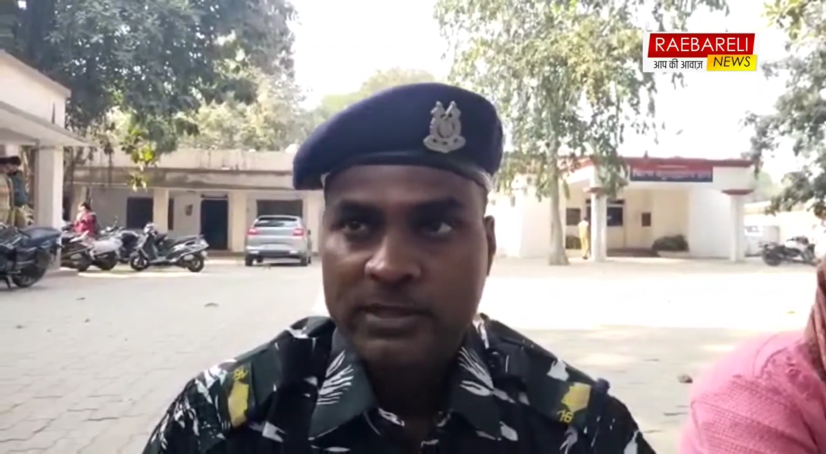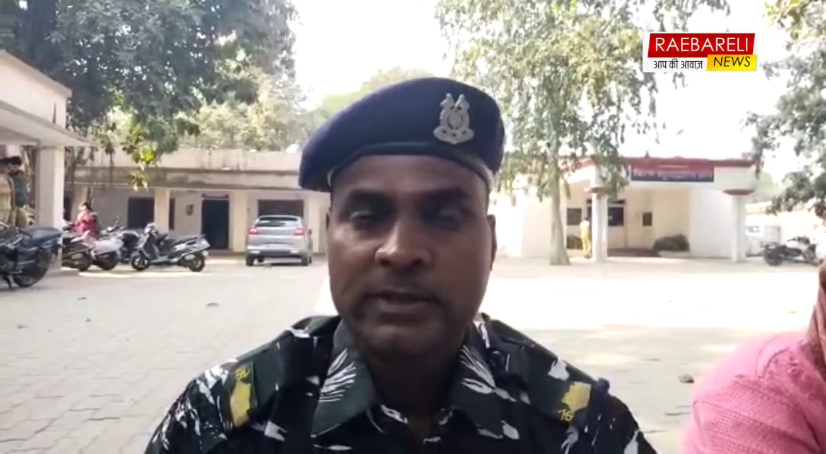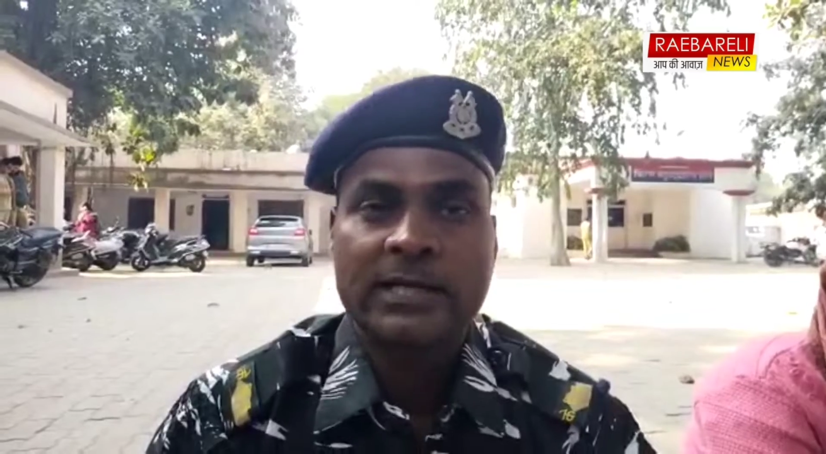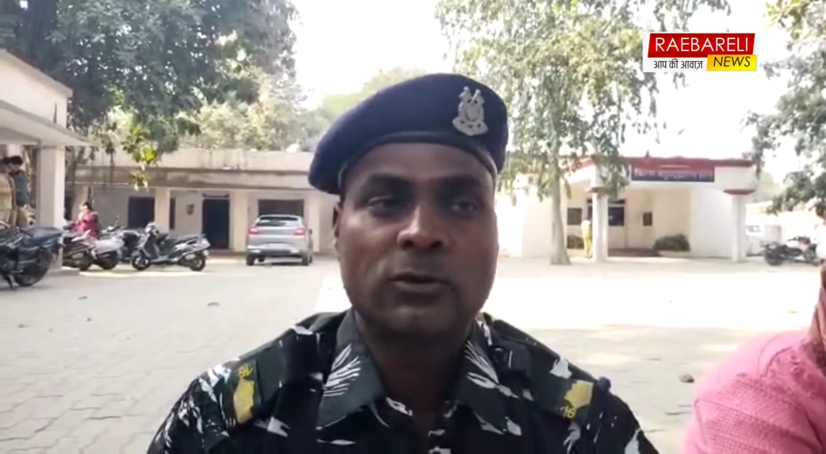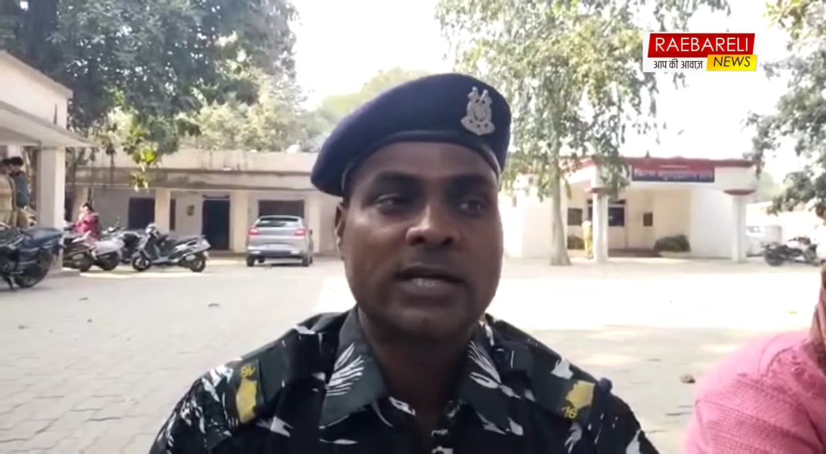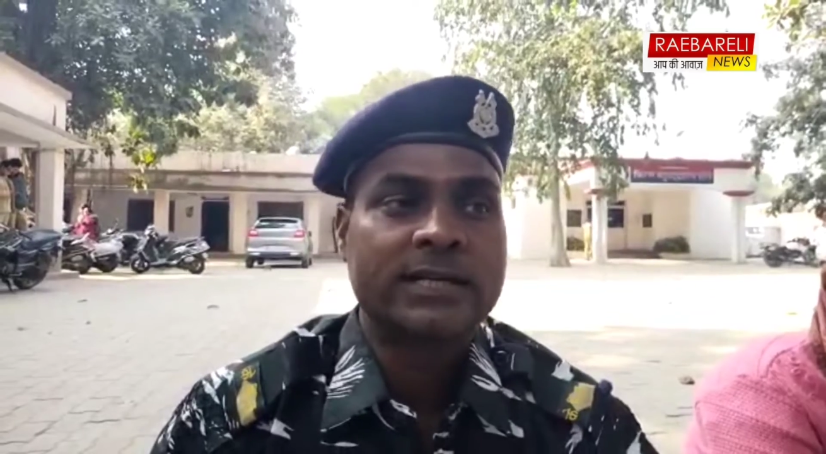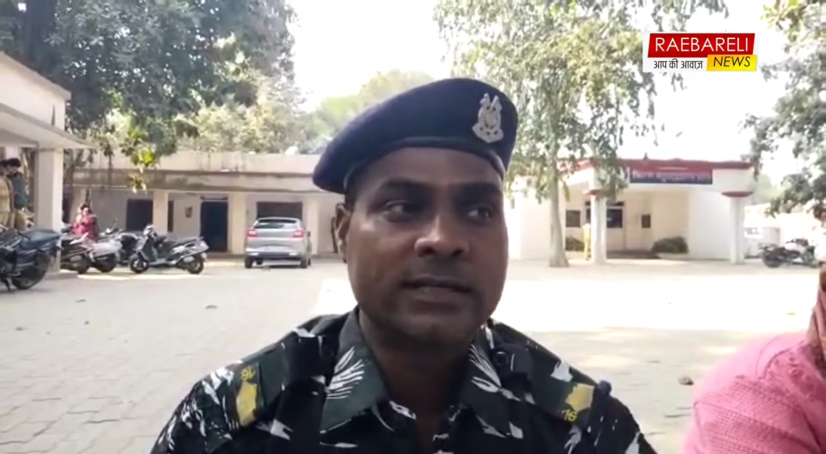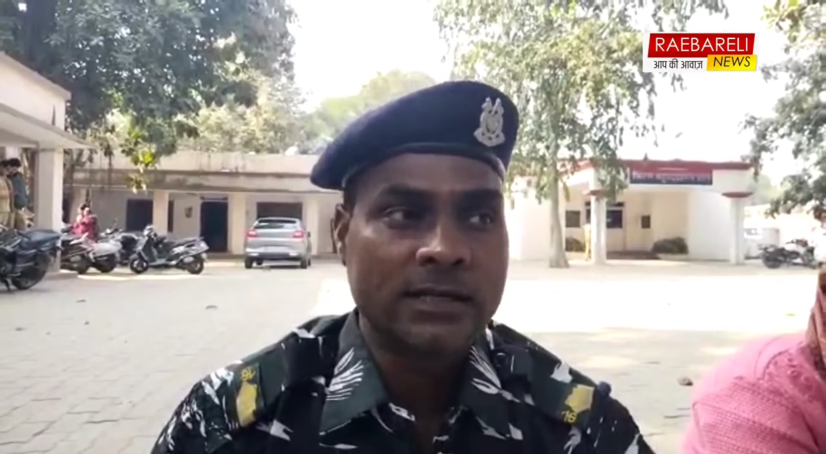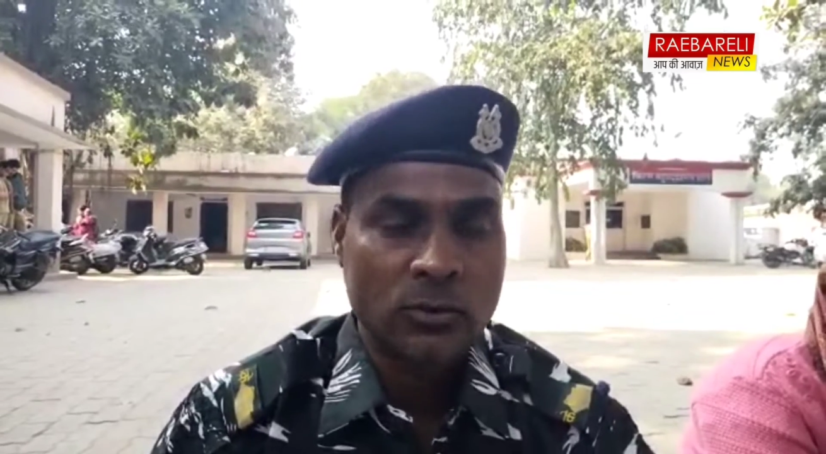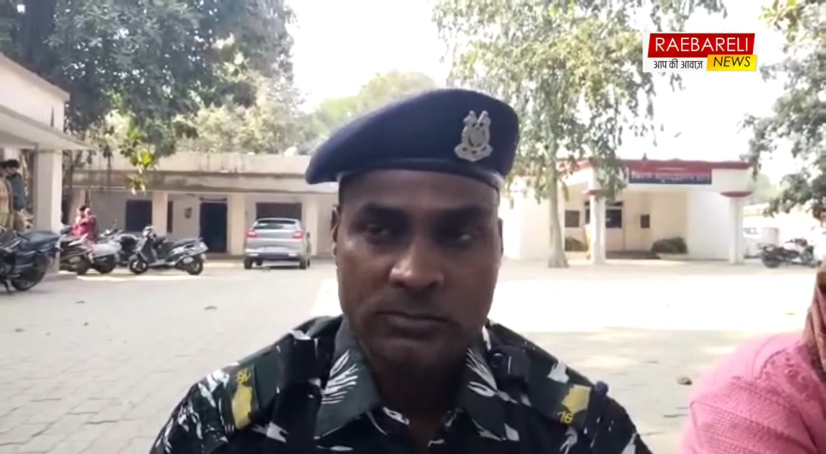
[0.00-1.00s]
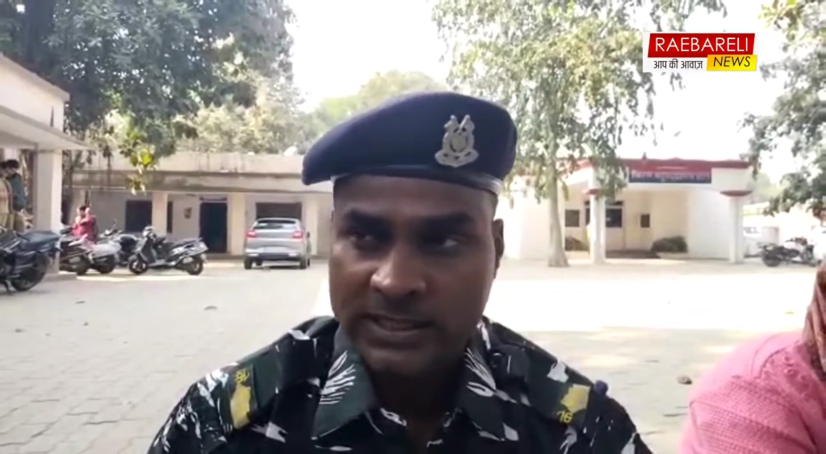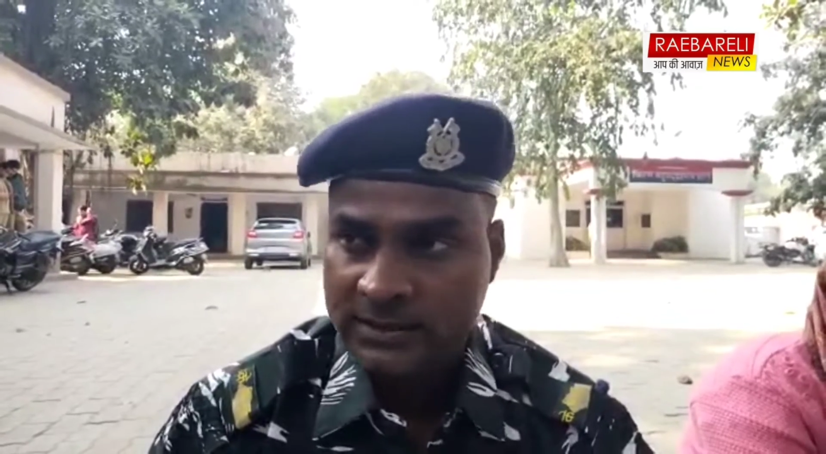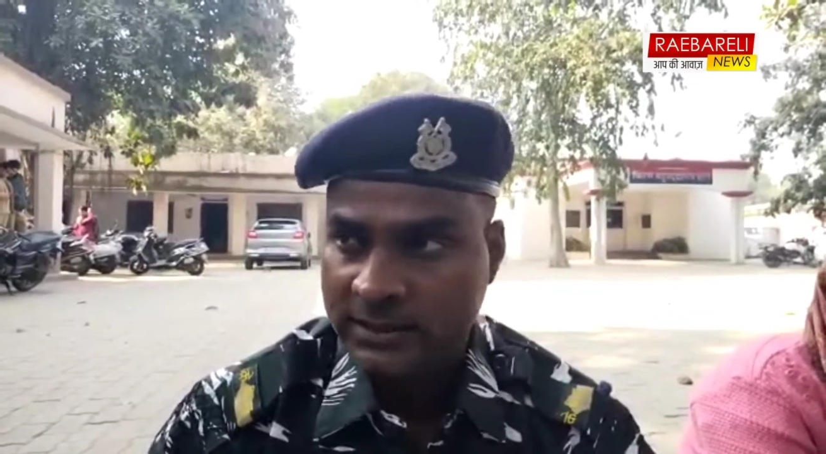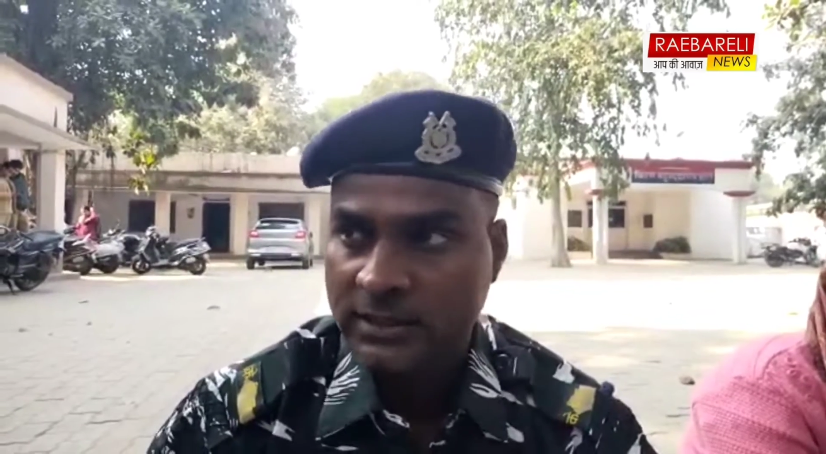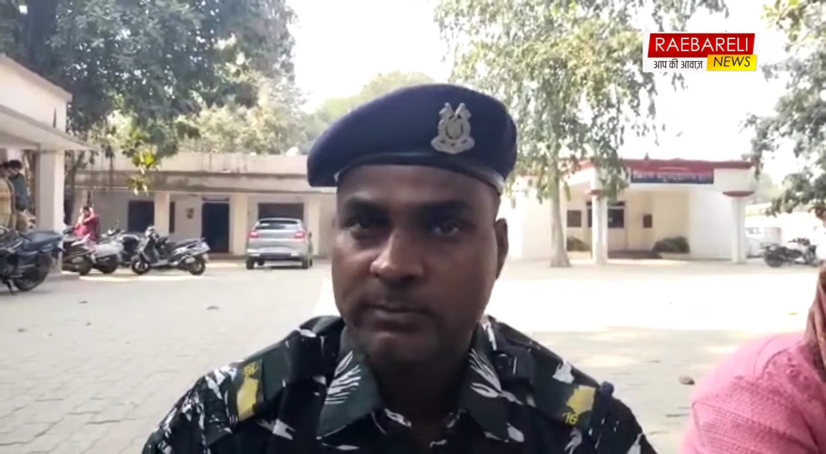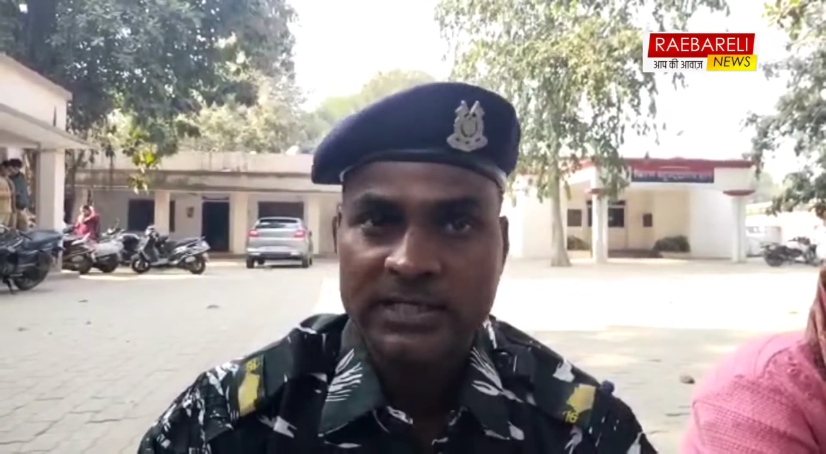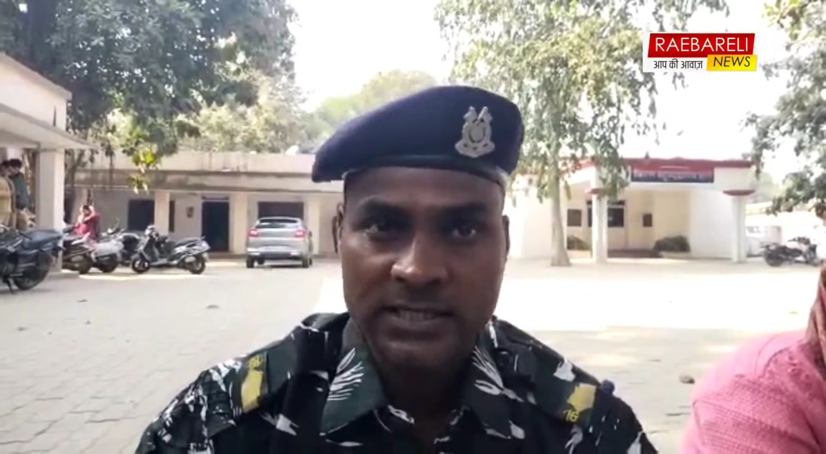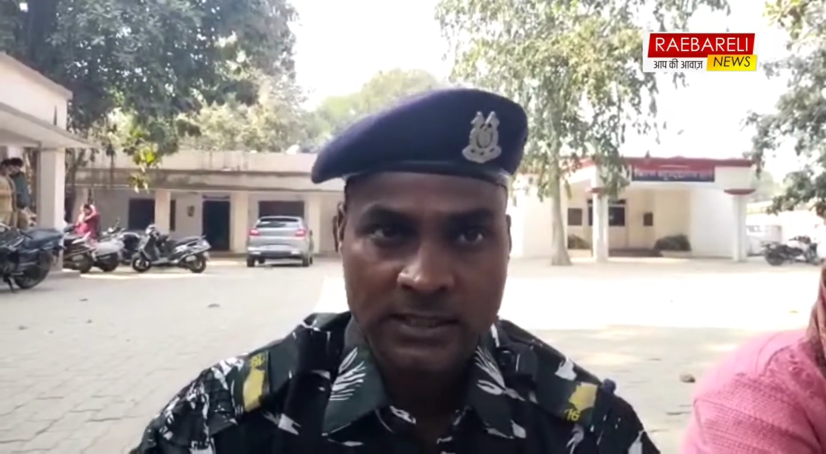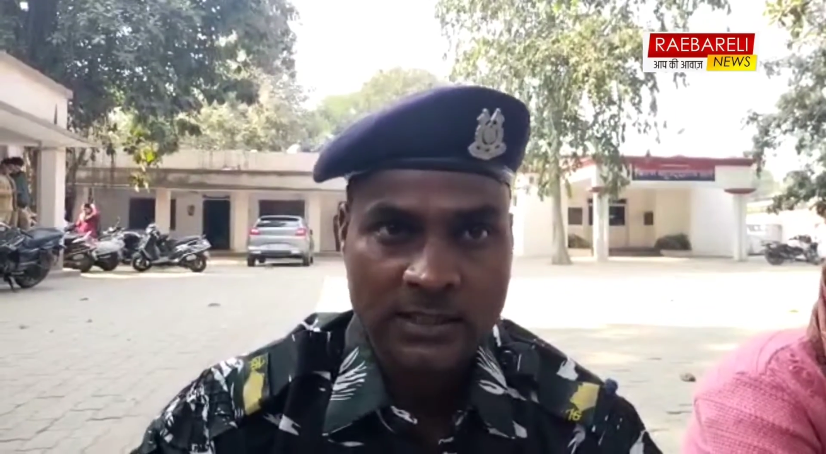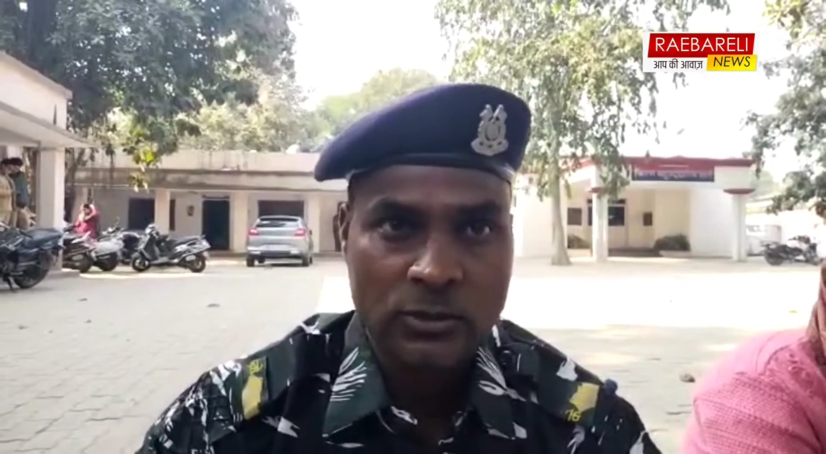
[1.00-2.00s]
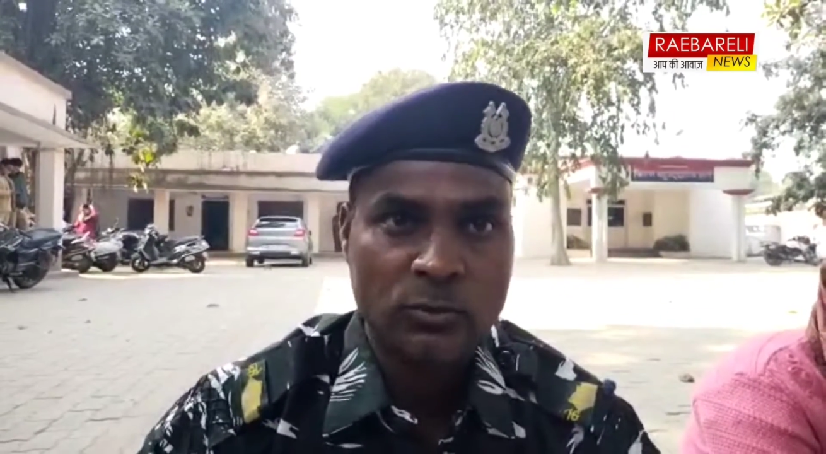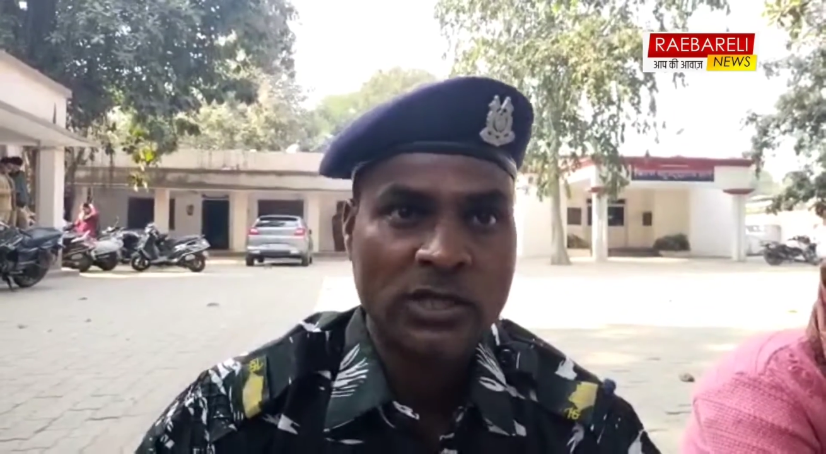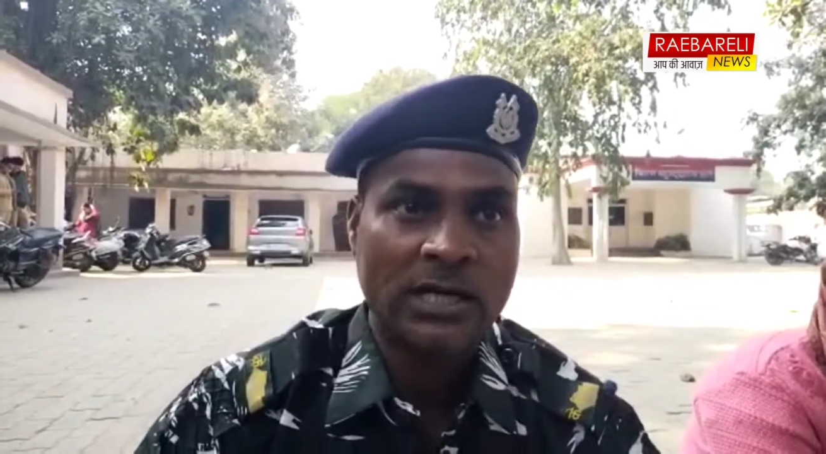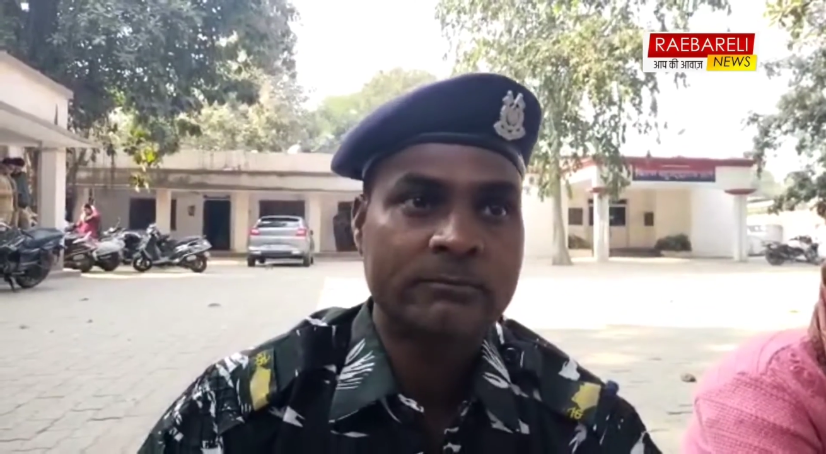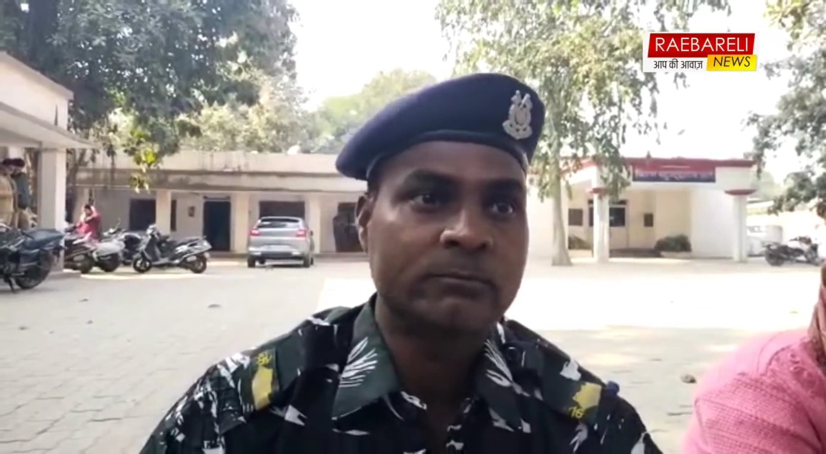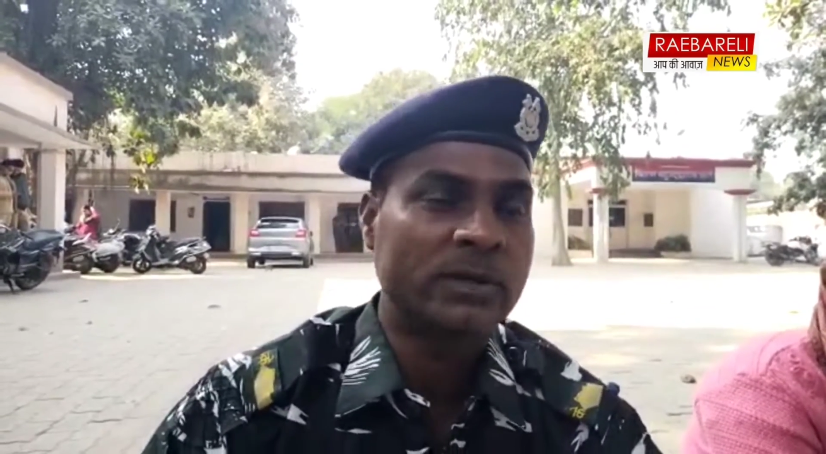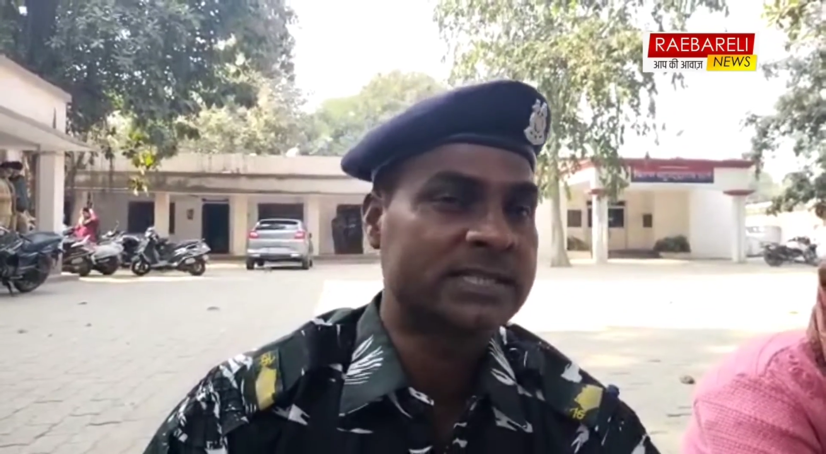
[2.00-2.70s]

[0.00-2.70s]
फिर मैंने बोला ठीक है कोई बात नहीं है फैसला कर लो बोले हम